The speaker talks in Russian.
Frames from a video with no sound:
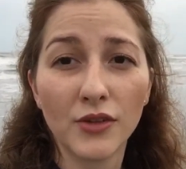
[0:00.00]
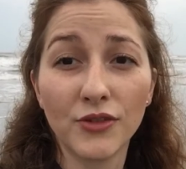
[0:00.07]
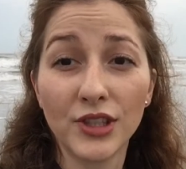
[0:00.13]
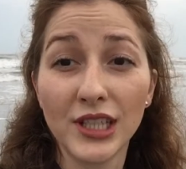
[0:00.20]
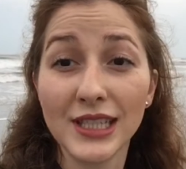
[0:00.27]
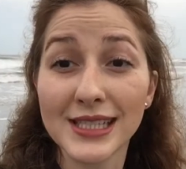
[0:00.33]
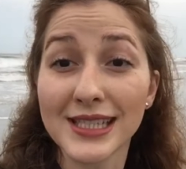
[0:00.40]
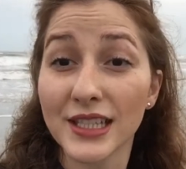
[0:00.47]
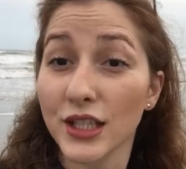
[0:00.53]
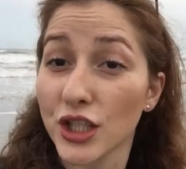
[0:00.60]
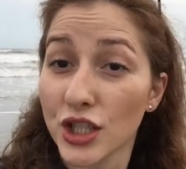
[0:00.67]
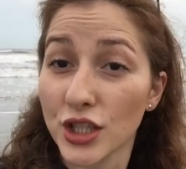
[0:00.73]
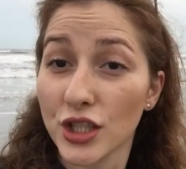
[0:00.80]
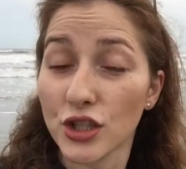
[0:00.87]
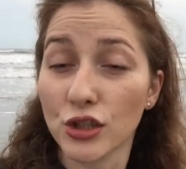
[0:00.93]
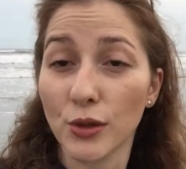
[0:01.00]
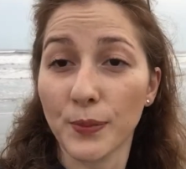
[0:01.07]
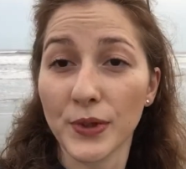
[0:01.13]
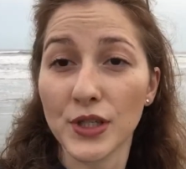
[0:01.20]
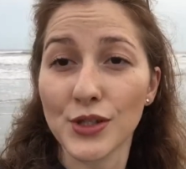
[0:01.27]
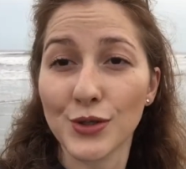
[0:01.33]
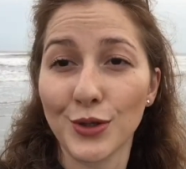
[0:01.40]
Вы слышите, что
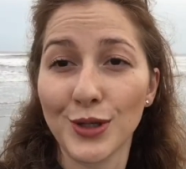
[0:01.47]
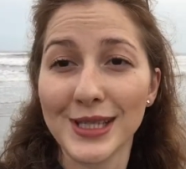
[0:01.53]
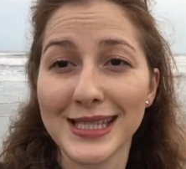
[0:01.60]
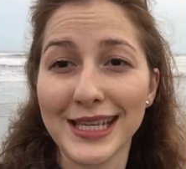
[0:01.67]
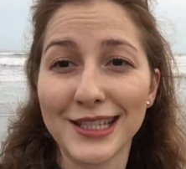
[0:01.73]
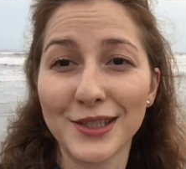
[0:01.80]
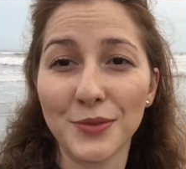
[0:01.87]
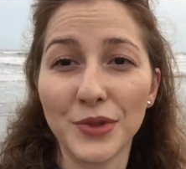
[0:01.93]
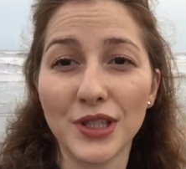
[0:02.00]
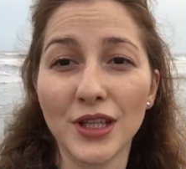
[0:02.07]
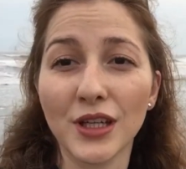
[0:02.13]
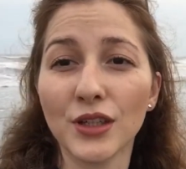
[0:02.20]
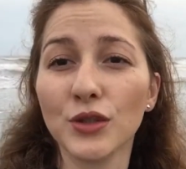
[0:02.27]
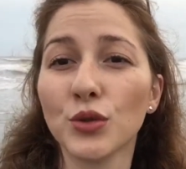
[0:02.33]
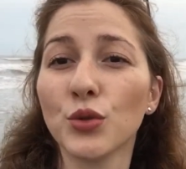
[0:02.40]
происходит сзади меня?